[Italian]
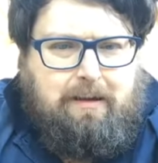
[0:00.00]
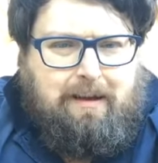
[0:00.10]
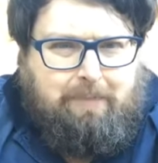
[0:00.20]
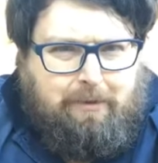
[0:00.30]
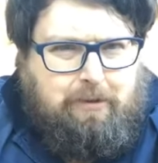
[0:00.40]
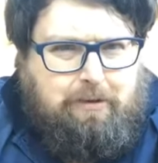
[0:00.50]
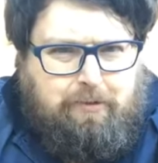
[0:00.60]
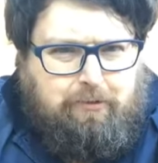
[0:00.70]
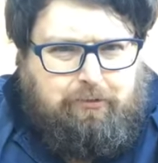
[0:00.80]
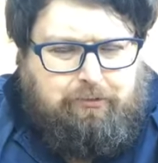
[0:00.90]
La parola
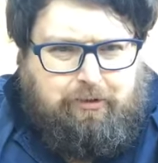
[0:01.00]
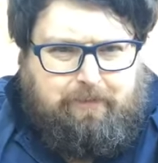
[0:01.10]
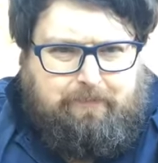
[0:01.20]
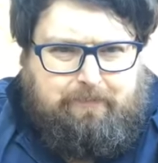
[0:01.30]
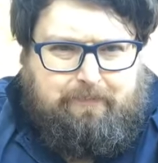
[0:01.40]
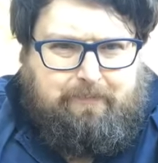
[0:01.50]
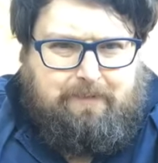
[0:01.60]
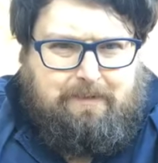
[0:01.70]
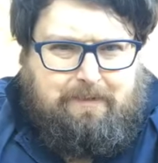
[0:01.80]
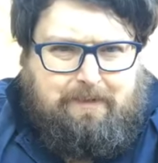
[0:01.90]
di oggi
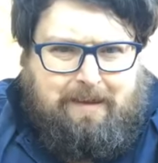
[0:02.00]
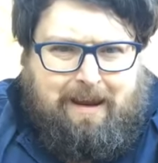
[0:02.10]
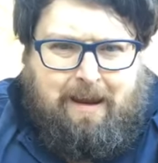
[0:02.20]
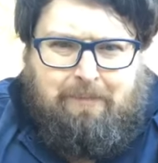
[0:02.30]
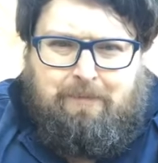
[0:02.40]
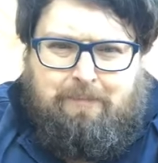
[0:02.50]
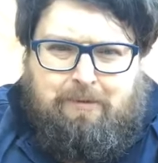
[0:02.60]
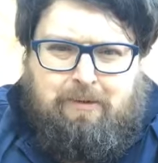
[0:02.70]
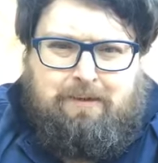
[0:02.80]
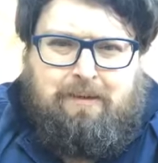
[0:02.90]
è una
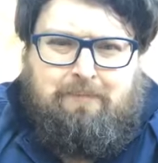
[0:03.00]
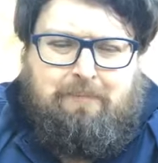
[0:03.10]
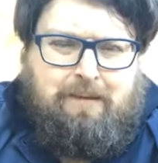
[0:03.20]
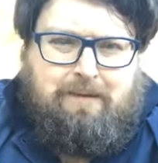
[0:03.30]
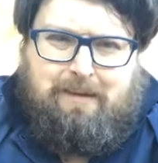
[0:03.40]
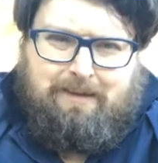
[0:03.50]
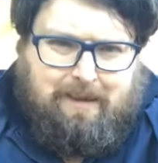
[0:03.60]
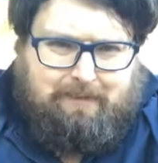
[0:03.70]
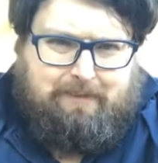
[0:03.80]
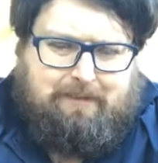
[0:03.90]
parola talmente
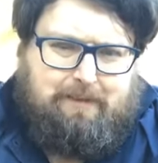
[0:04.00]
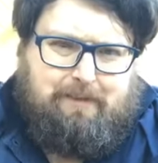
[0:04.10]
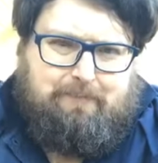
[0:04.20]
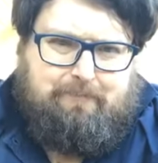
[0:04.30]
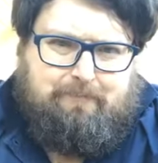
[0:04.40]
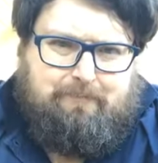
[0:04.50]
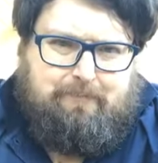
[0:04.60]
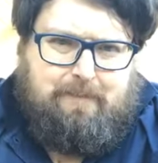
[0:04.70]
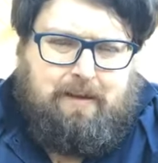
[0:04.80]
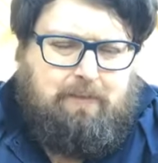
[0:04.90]
adatta
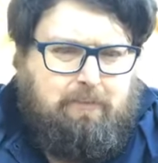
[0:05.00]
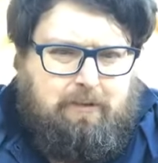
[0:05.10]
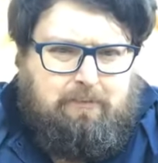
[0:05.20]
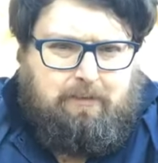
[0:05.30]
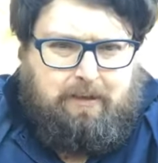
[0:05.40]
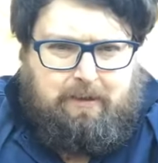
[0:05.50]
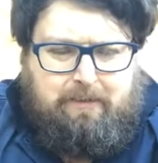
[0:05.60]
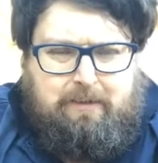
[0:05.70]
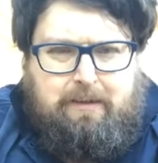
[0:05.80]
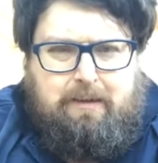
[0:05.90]
a quello che eh,
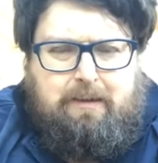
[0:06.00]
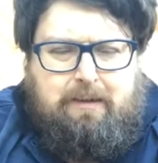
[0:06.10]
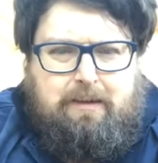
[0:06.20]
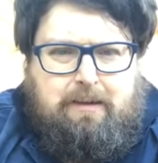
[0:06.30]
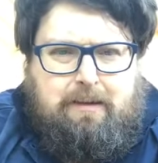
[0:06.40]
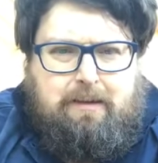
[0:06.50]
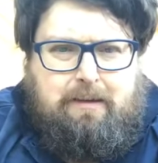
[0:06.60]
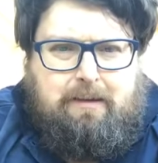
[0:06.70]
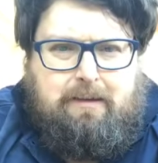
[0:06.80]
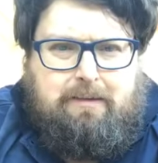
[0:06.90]

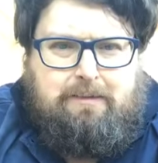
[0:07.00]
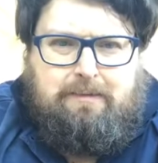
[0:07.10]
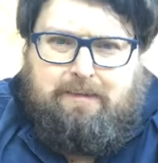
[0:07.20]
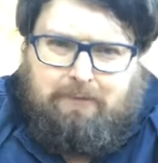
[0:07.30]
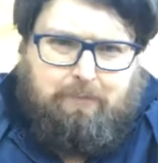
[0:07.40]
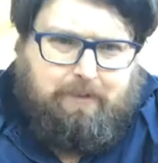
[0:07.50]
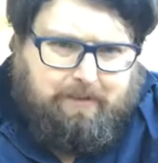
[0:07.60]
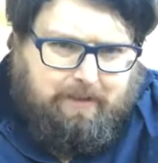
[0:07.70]
stiamo per